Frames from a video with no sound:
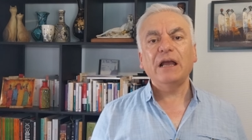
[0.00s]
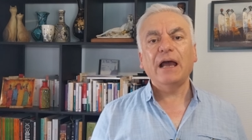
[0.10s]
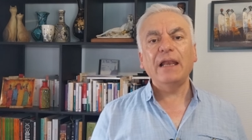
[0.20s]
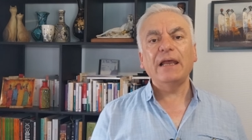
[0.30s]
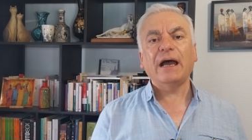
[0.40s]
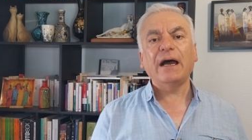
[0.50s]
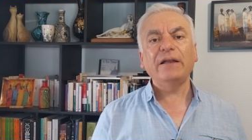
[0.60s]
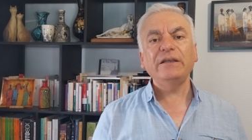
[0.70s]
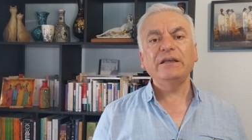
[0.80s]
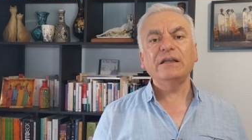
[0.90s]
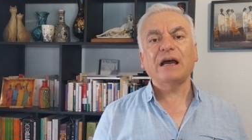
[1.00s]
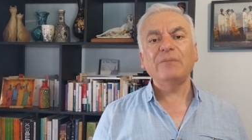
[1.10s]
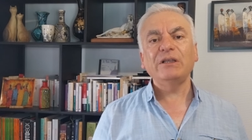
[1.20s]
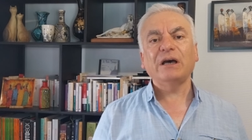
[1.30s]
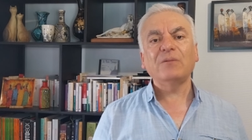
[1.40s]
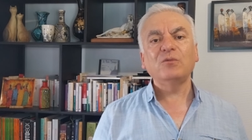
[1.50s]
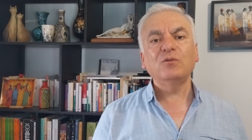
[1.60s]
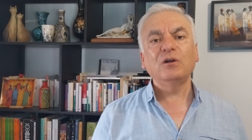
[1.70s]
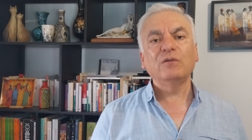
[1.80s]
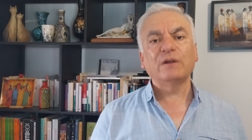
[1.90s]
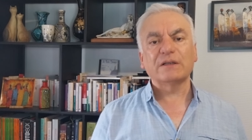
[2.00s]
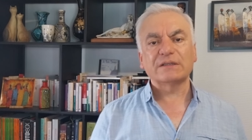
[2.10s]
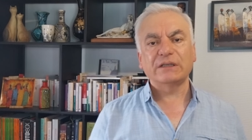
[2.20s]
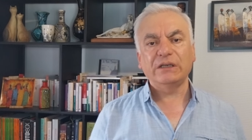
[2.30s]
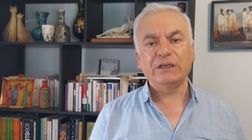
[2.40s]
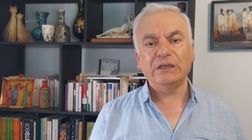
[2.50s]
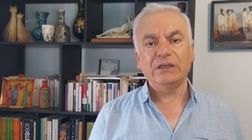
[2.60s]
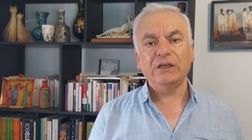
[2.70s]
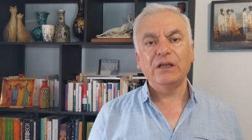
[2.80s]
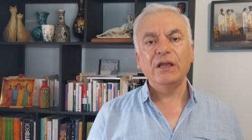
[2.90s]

هلأ حاليا عم يدعموا الفلسطينيين